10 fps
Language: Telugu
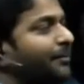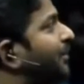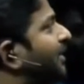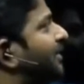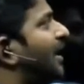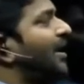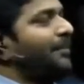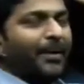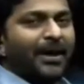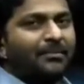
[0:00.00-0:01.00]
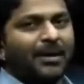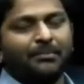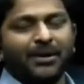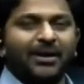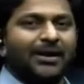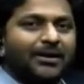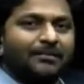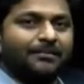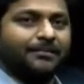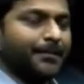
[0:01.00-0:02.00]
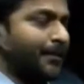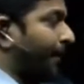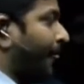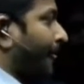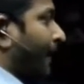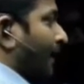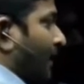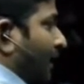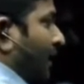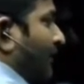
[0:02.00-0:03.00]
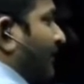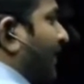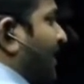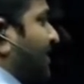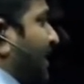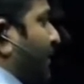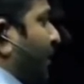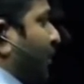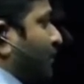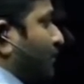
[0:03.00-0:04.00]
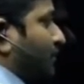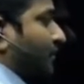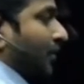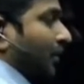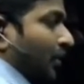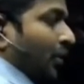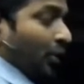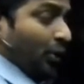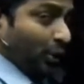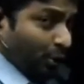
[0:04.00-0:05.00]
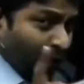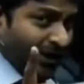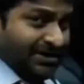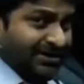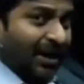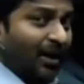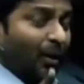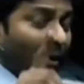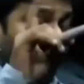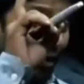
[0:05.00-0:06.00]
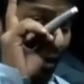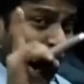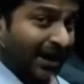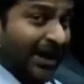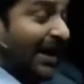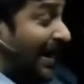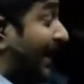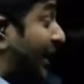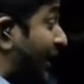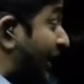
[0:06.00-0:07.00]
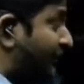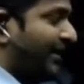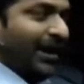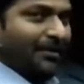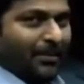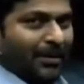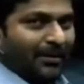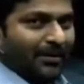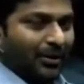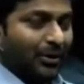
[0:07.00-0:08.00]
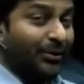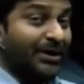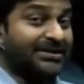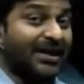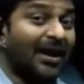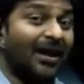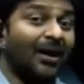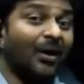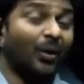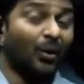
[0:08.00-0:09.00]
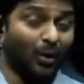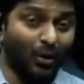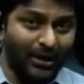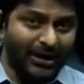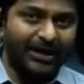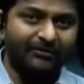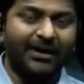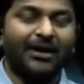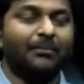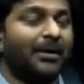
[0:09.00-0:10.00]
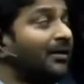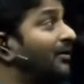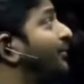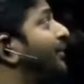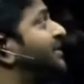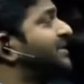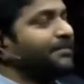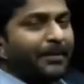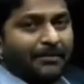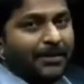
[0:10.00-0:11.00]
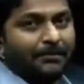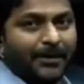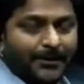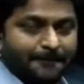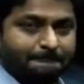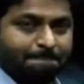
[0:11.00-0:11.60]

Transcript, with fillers: లేకపోతే దాన్ని ప్రైమ్ నెంబర్ అని అంటాం ఫర్ ఎగ్జాంపుల్ టూ టూ ఈజ్ ద ఓన్లీ ఈవెన్ నంబర్ టూ ఈజ్ ద ఓన్లీ ఈవెన్ నంబర్ విచ్ ఈస్ అ ప్రైమ్ నంబర్